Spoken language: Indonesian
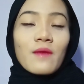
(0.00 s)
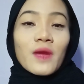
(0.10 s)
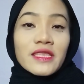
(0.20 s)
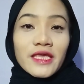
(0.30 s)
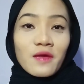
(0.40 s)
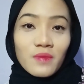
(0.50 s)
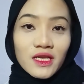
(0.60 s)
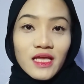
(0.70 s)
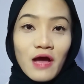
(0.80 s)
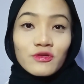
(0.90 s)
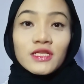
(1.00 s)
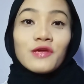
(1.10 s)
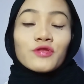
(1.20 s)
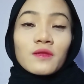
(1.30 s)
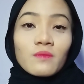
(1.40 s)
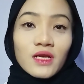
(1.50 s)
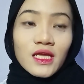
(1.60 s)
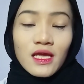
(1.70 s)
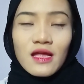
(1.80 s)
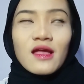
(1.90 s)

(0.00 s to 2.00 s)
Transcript: banyak yang beli aku jadi ikutan beli